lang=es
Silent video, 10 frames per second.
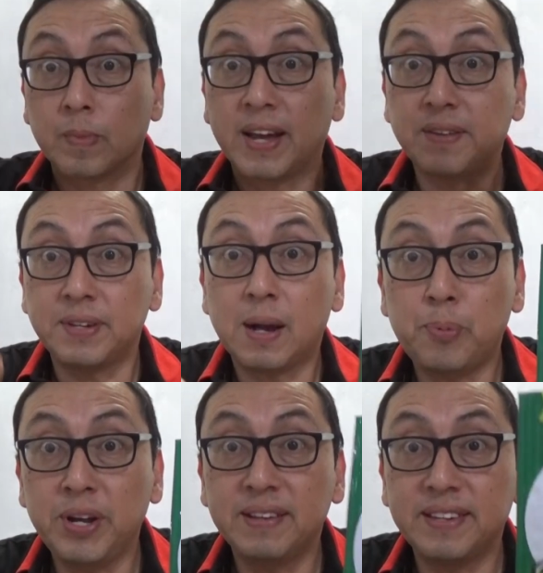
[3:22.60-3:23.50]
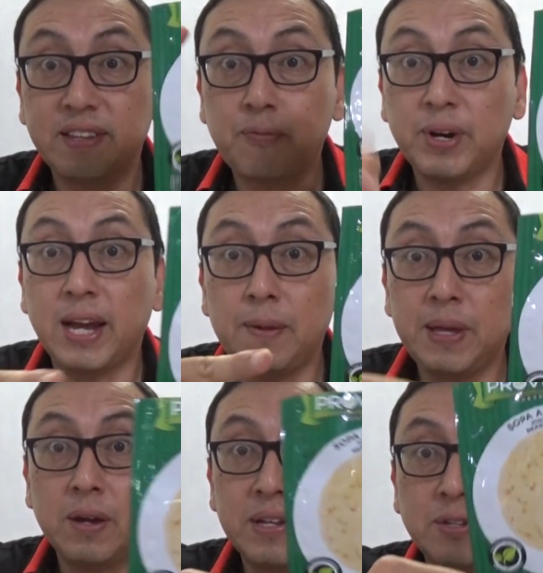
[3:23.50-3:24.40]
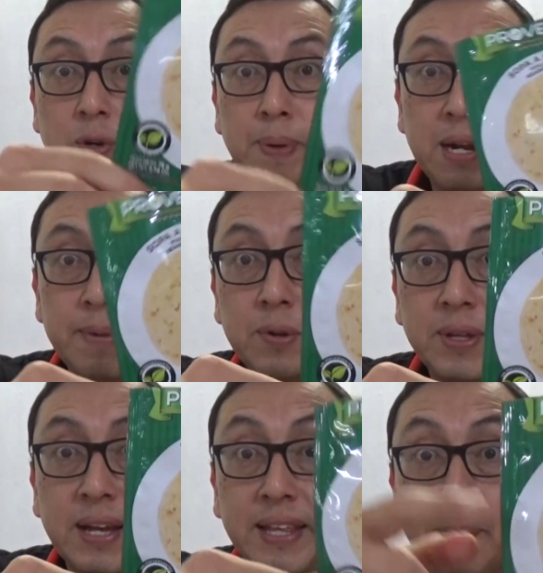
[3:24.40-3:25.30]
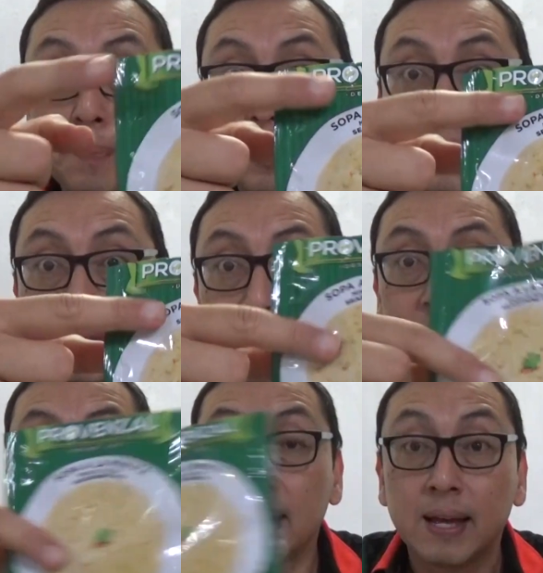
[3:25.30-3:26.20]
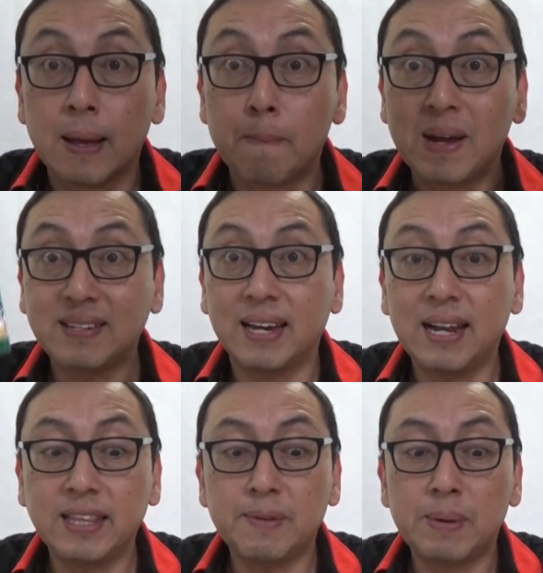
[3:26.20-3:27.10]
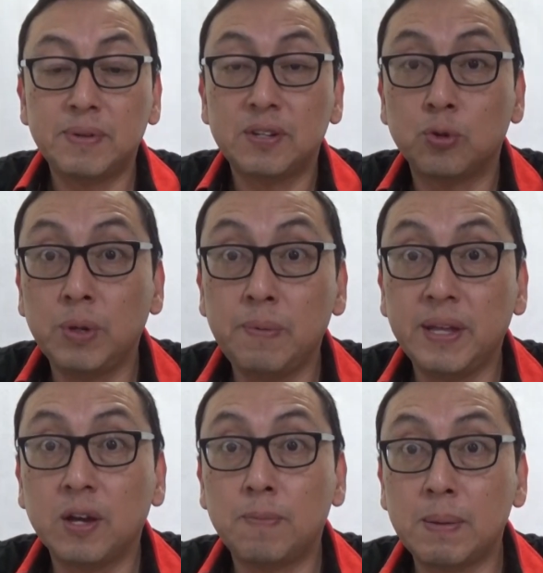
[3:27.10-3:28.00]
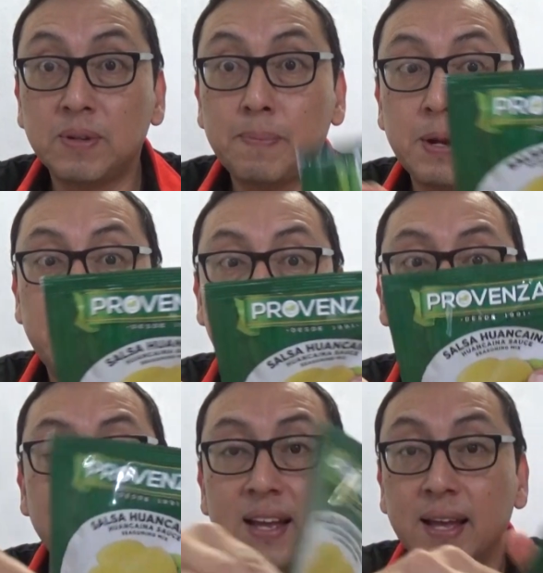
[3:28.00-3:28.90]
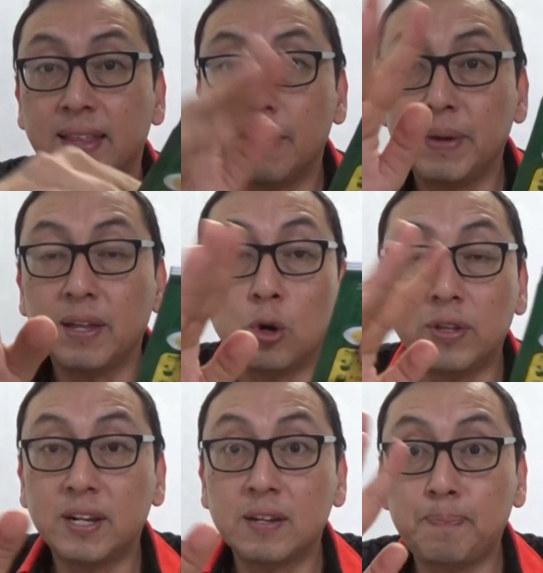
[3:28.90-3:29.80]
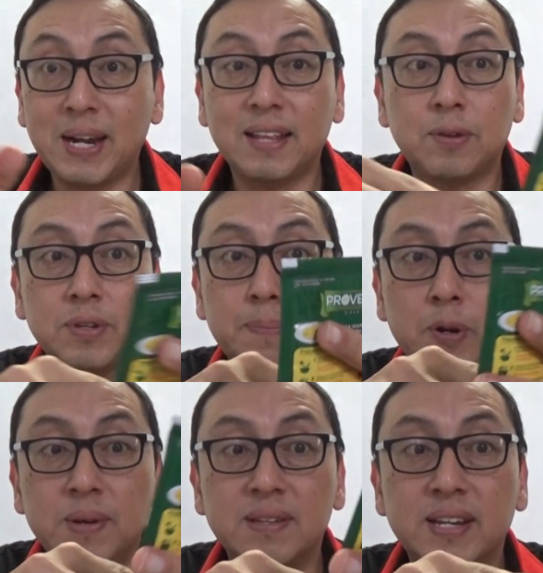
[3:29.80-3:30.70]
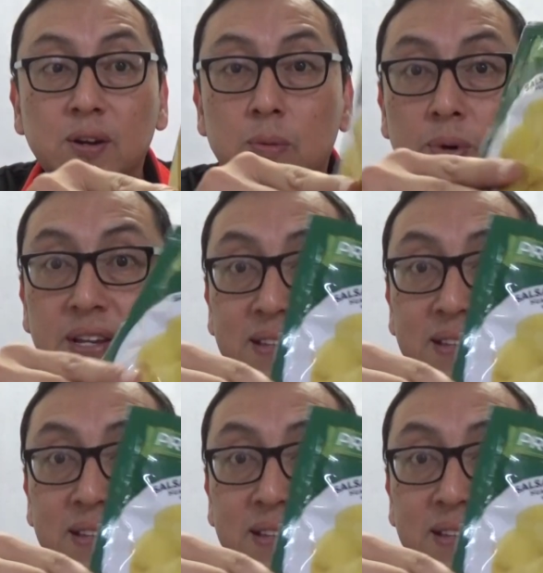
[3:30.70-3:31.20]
Entonces capulines, este fue el video de sopa la minuta de Provenzal. Más adelante vamos a subir videos, vamos a preparar también otros platos de provenzal como es